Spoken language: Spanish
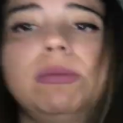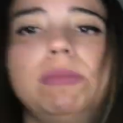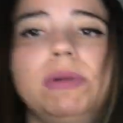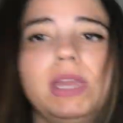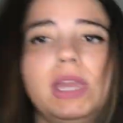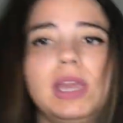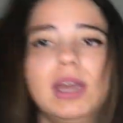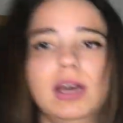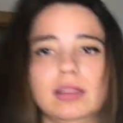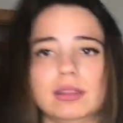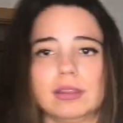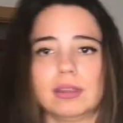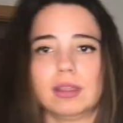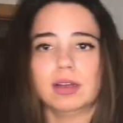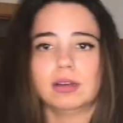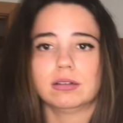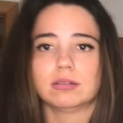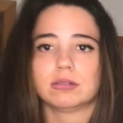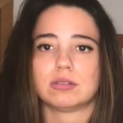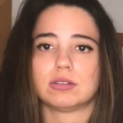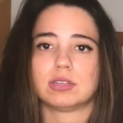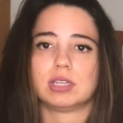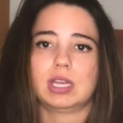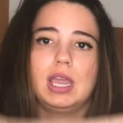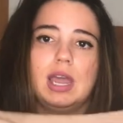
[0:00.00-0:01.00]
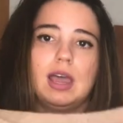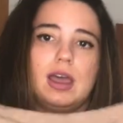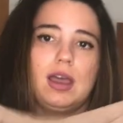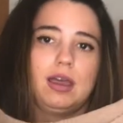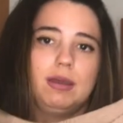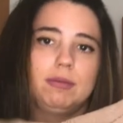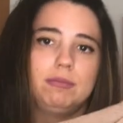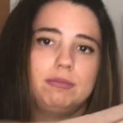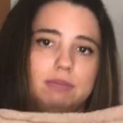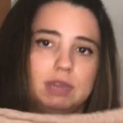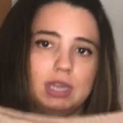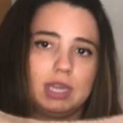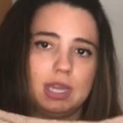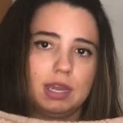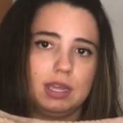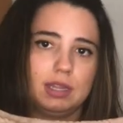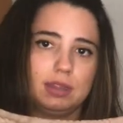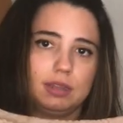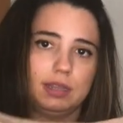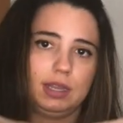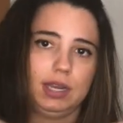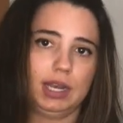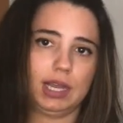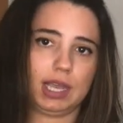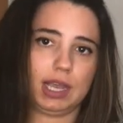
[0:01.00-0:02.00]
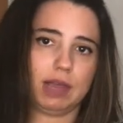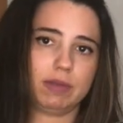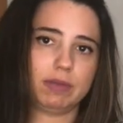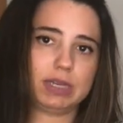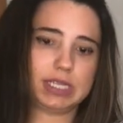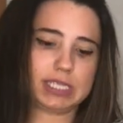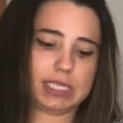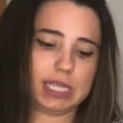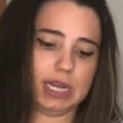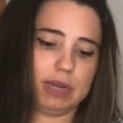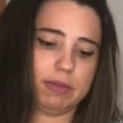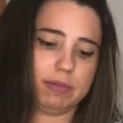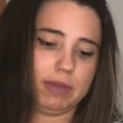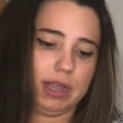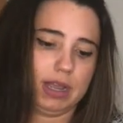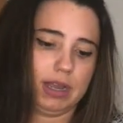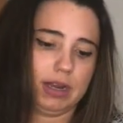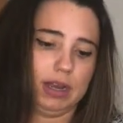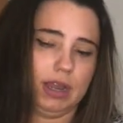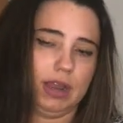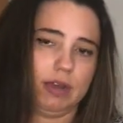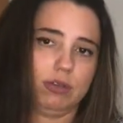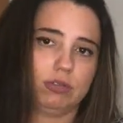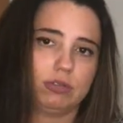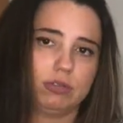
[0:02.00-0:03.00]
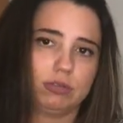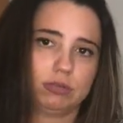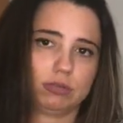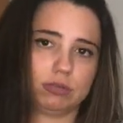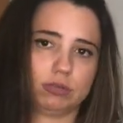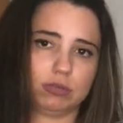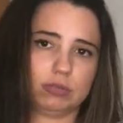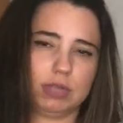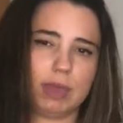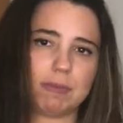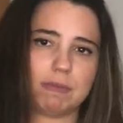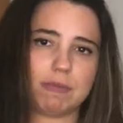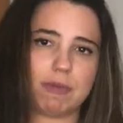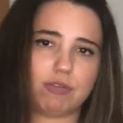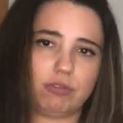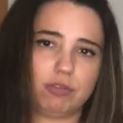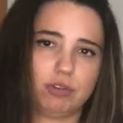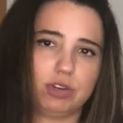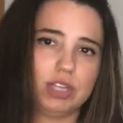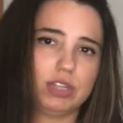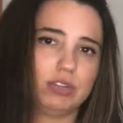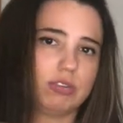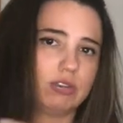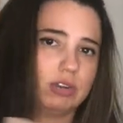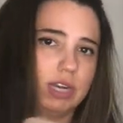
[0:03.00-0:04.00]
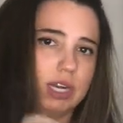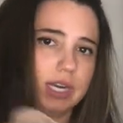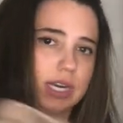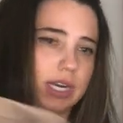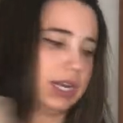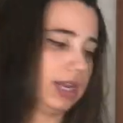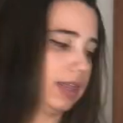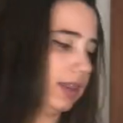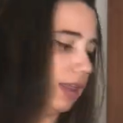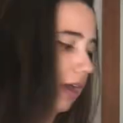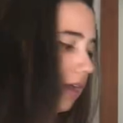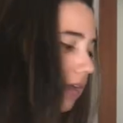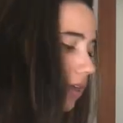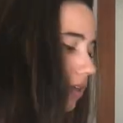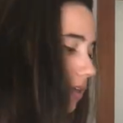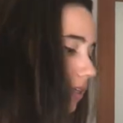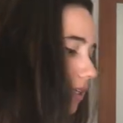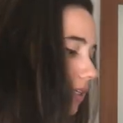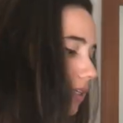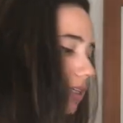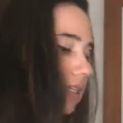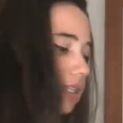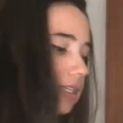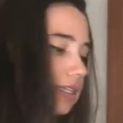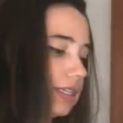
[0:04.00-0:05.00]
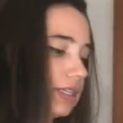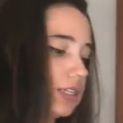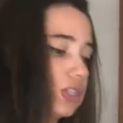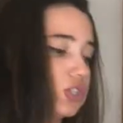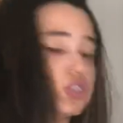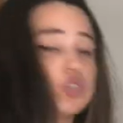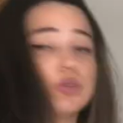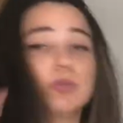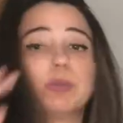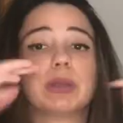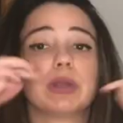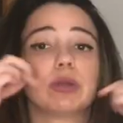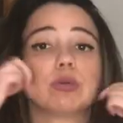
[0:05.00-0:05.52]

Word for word: me encanta. O sea, me encanta. En la cámara sale más claro. Es más bonito en la realidad. Súper